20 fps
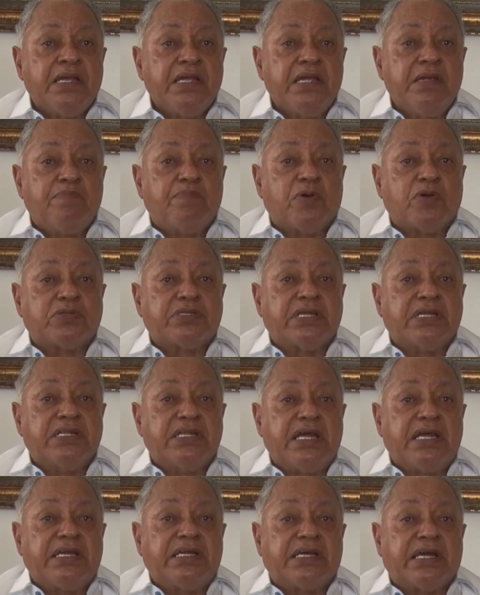y por
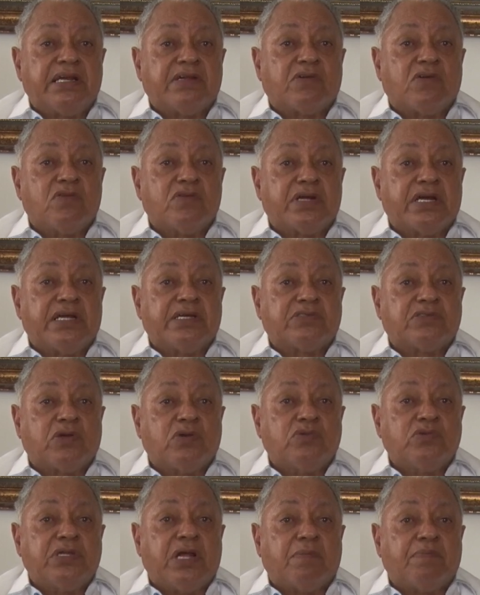tener en el
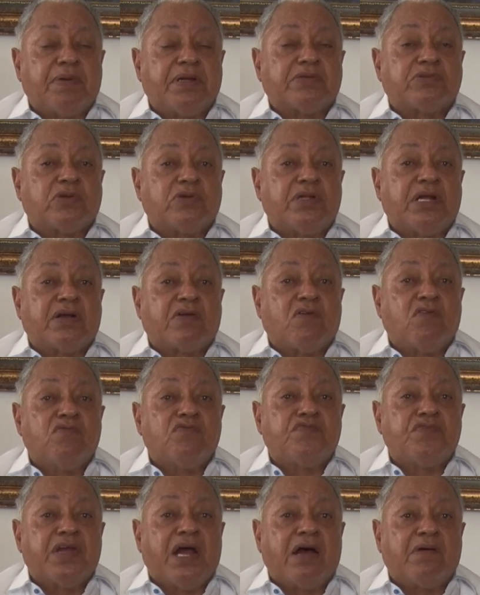Congreso una persona
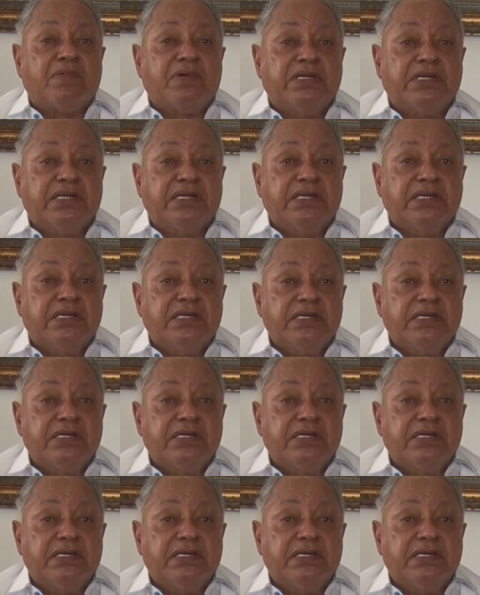confiable